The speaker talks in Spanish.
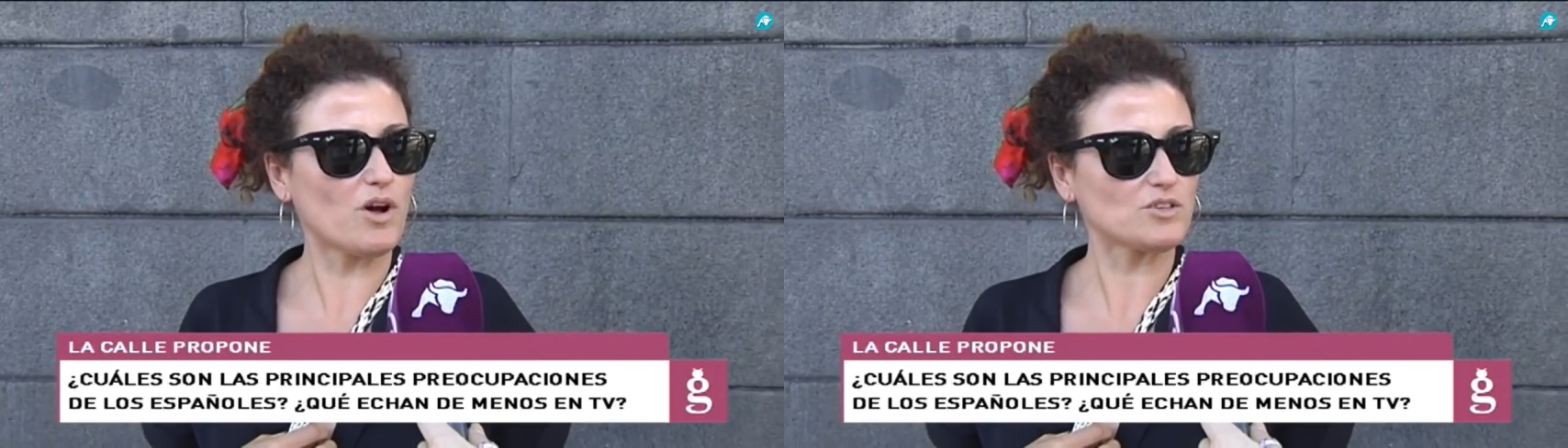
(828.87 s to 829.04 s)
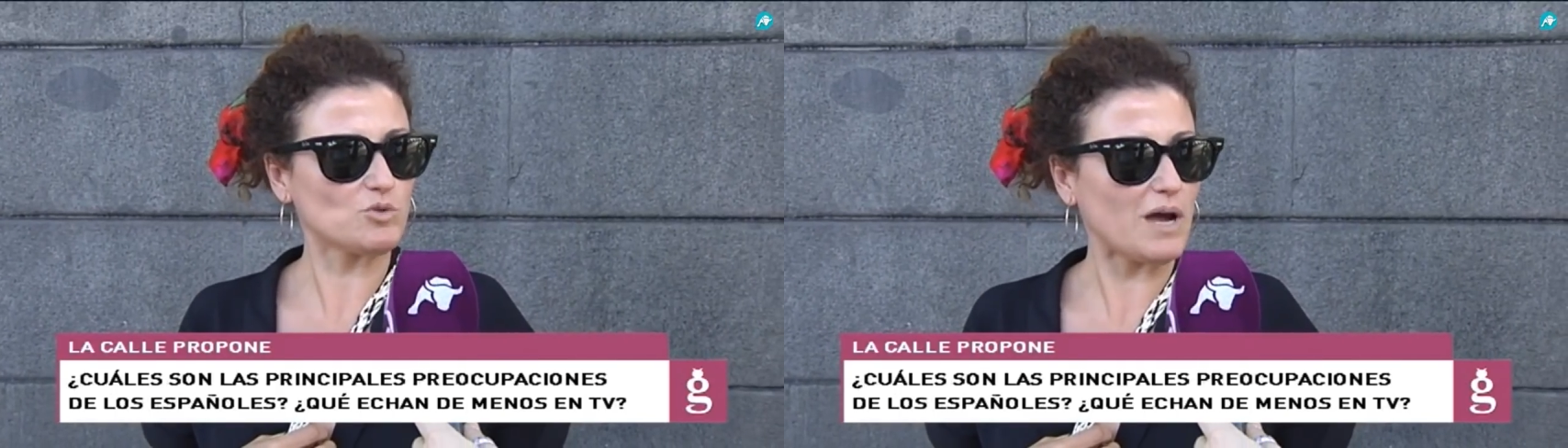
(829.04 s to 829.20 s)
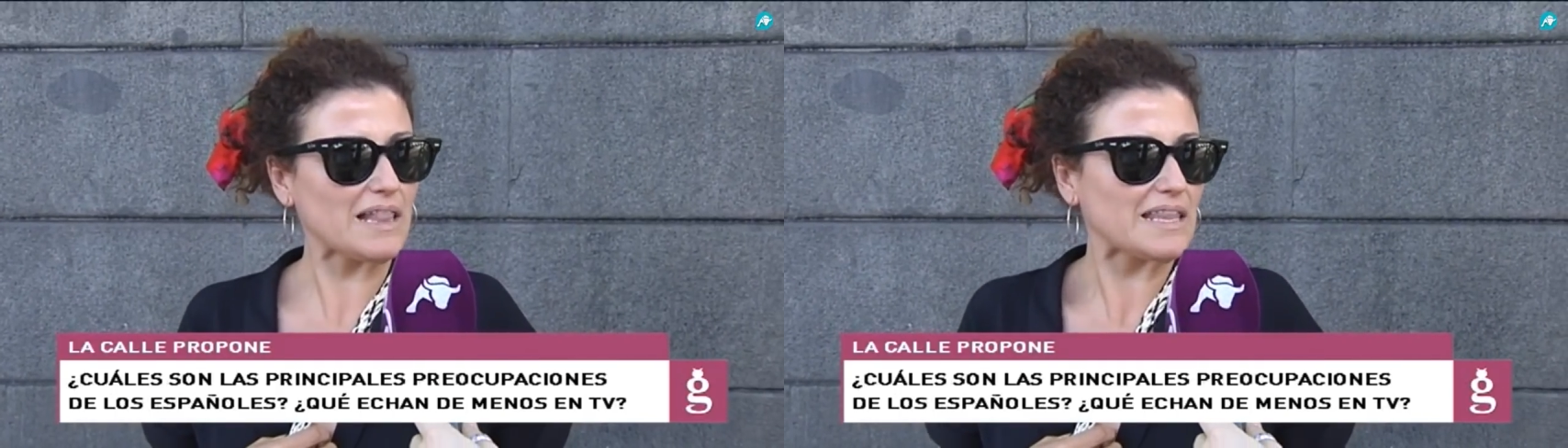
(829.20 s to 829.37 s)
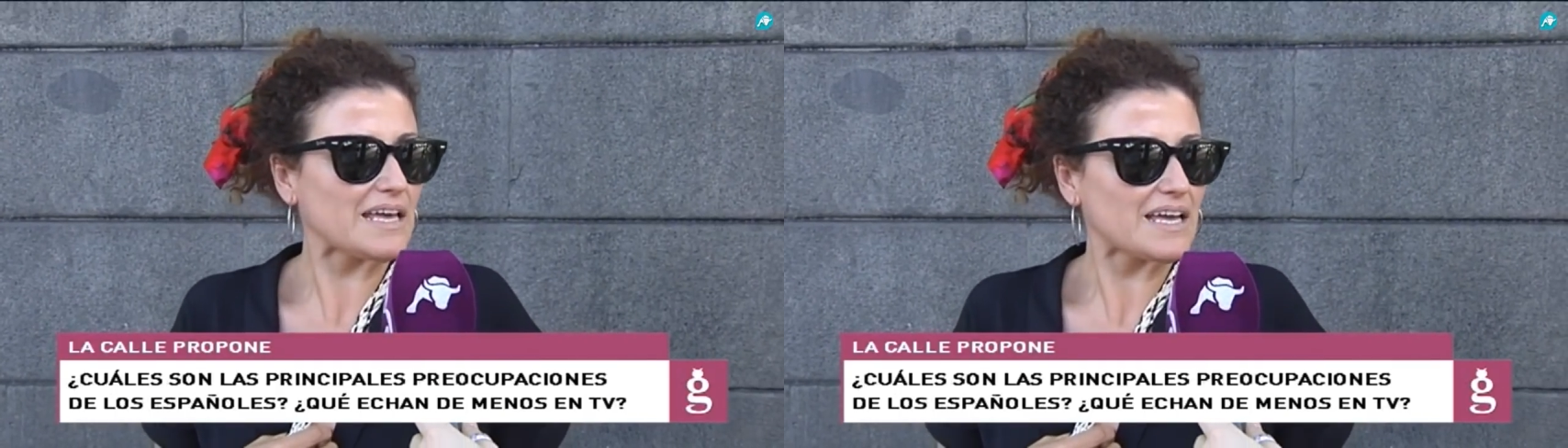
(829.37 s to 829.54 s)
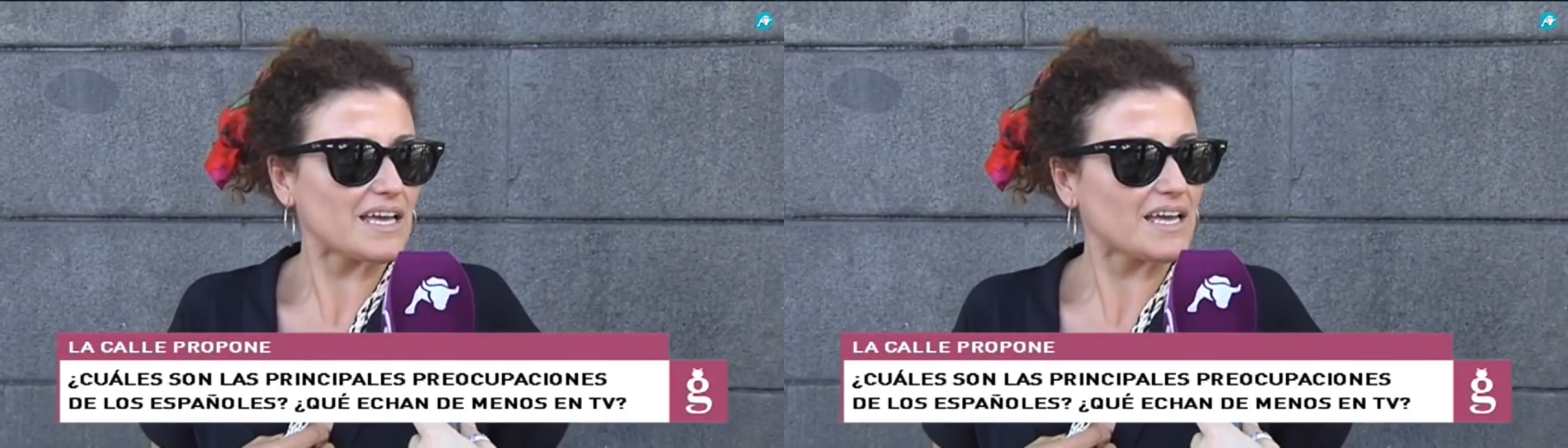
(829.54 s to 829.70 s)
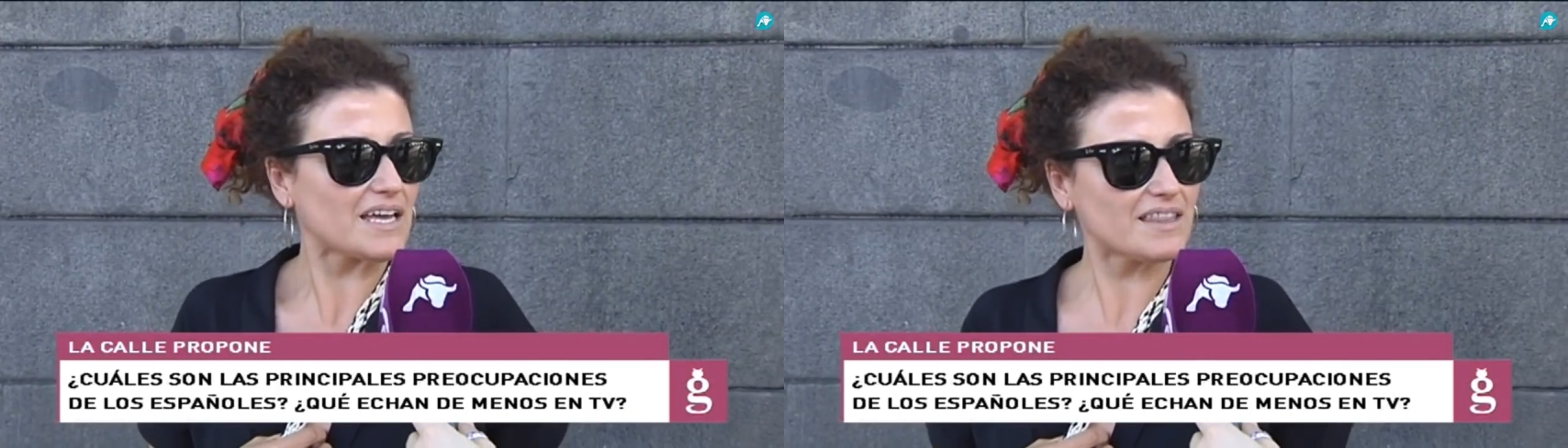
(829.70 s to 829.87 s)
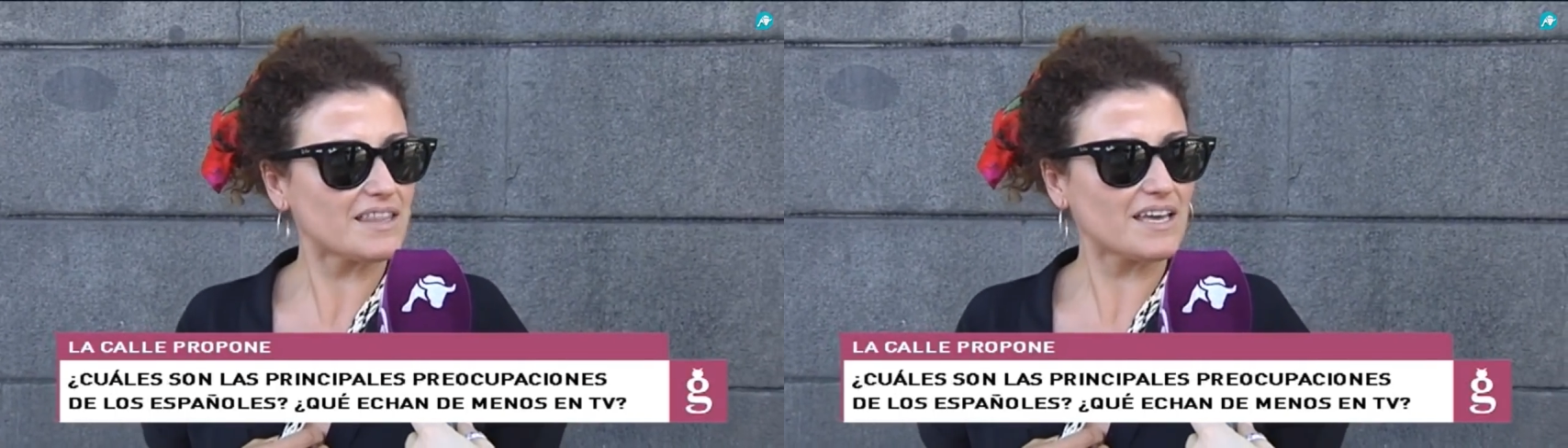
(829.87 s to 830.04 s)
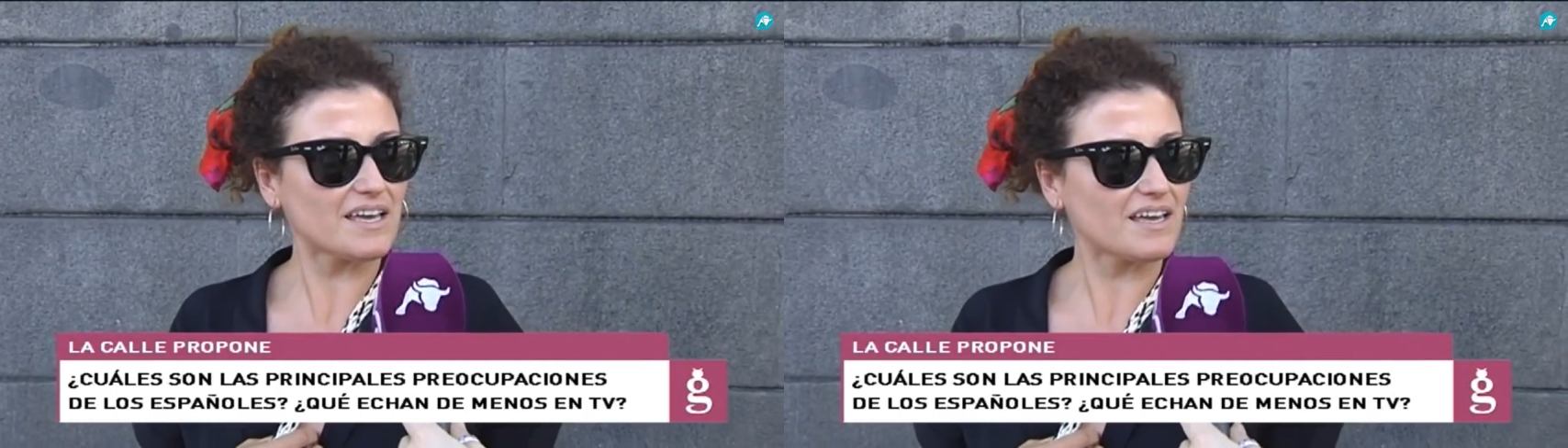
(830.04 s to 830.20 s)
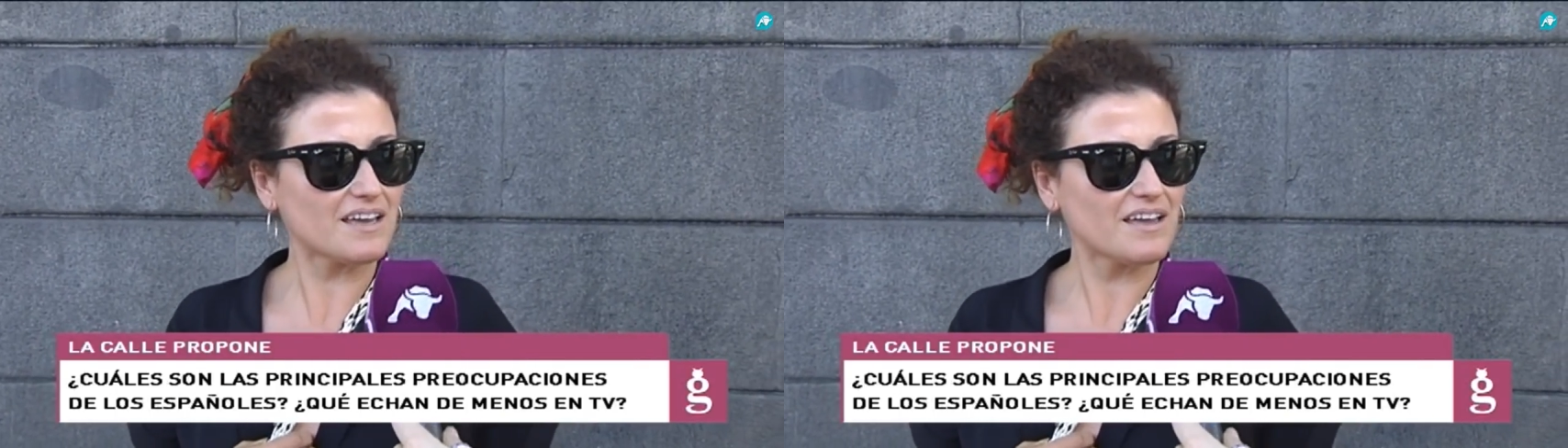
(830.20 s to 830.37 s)
actual
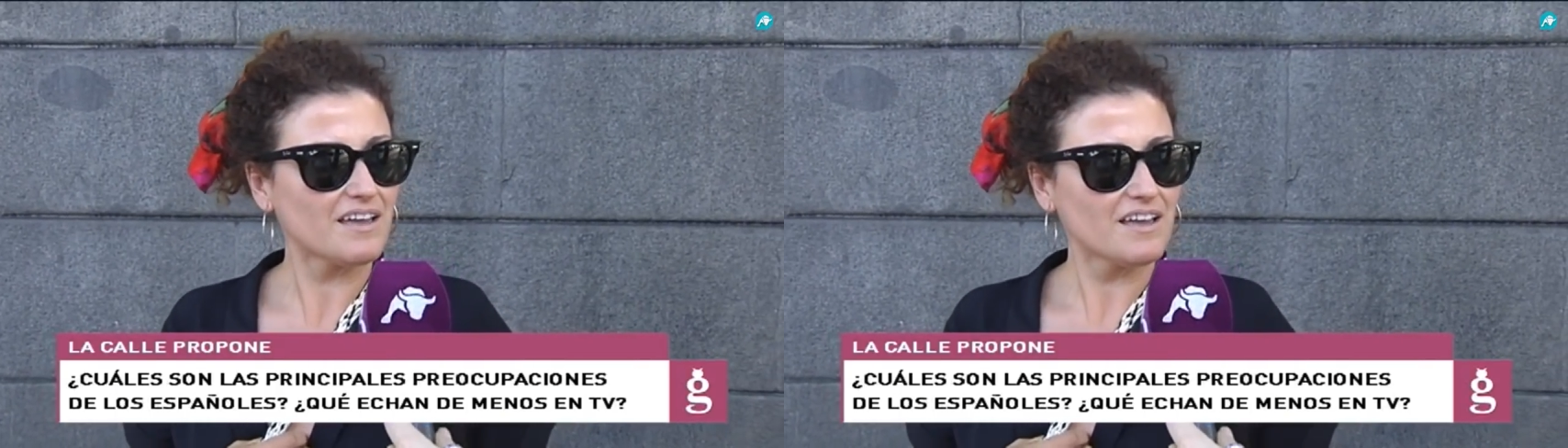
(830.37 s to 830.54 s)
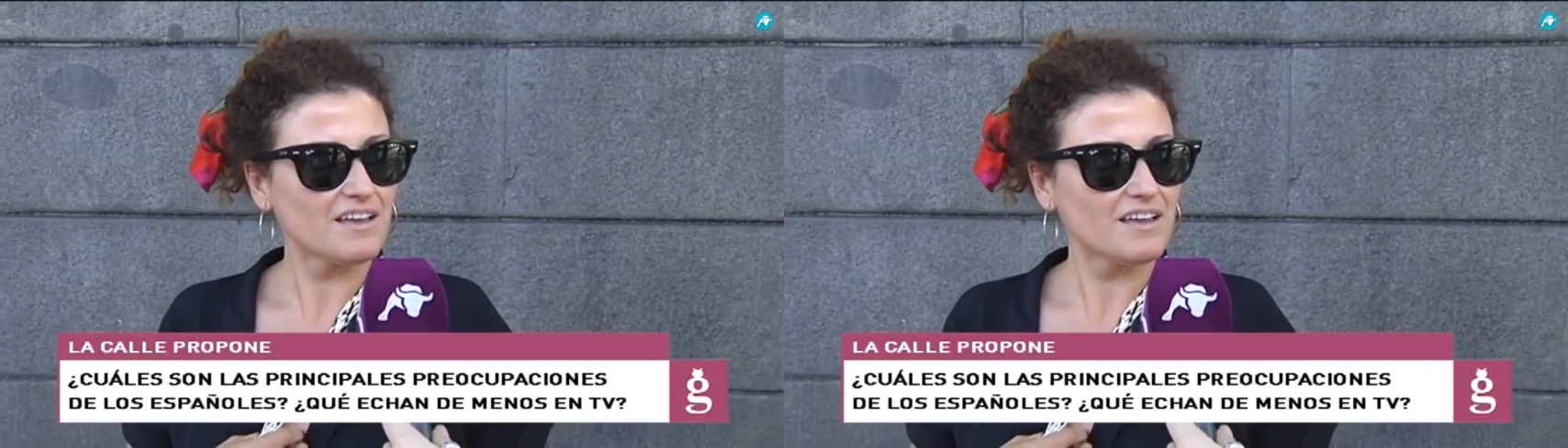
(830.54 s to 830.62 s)
de,